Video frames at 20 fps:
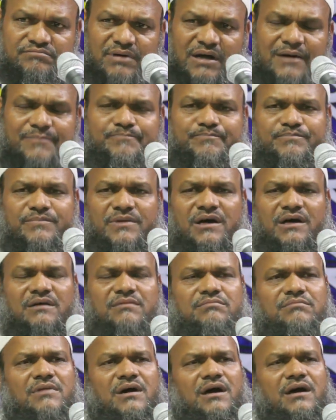বাপ
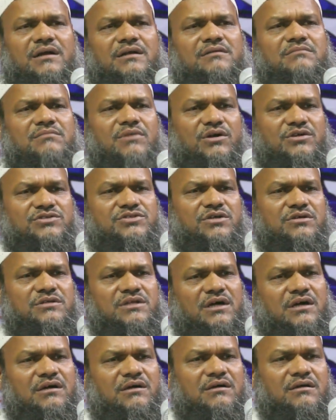মার মান
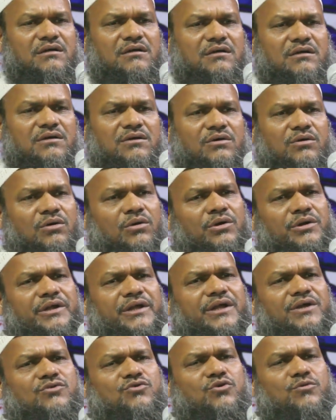মর্যাদা
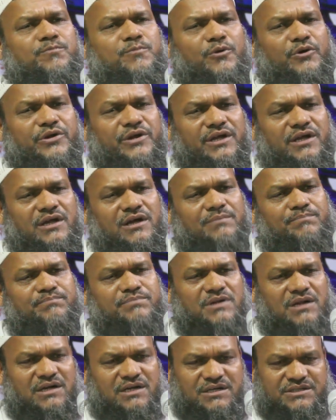অনেক উপরে
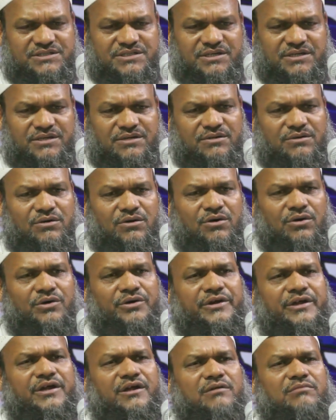আপনার কাছে
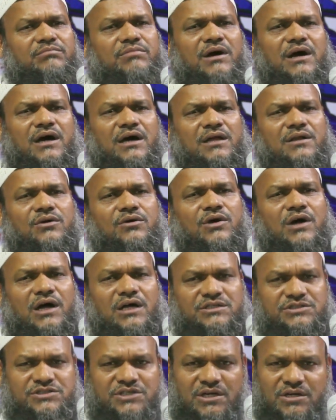অনেক ভালো
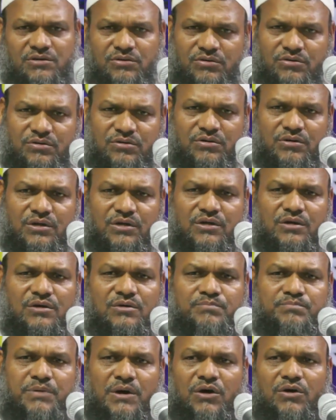আচরণ
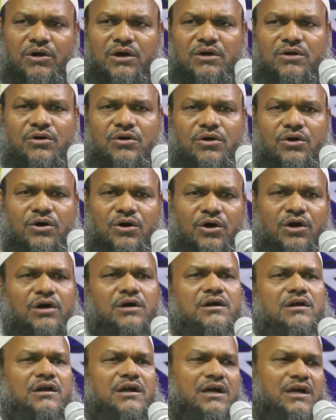পাওয়ার
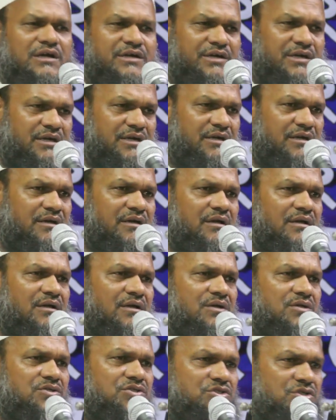হক রাখে
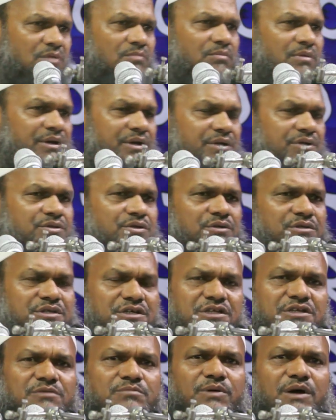সম্মানিত
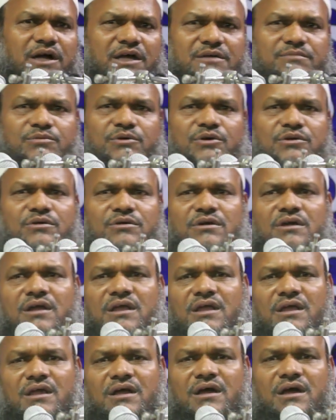দিনী ভাই বোন
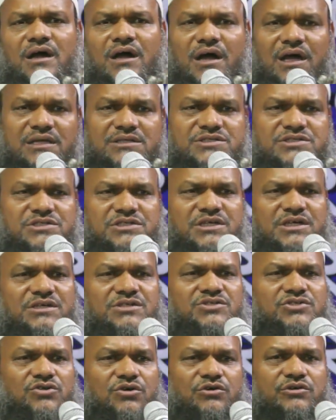
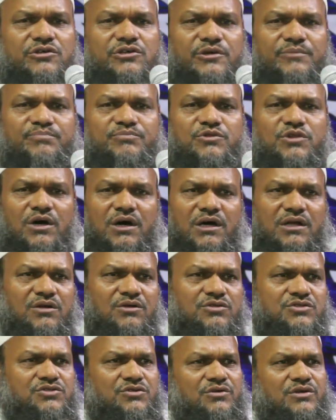আজকের সংক্ষিপ্ত
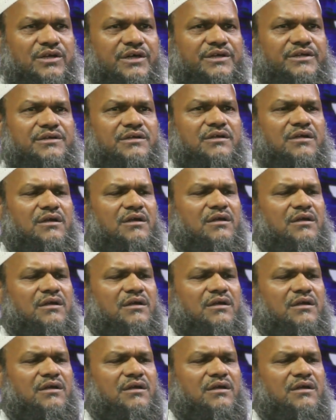আলোচনায়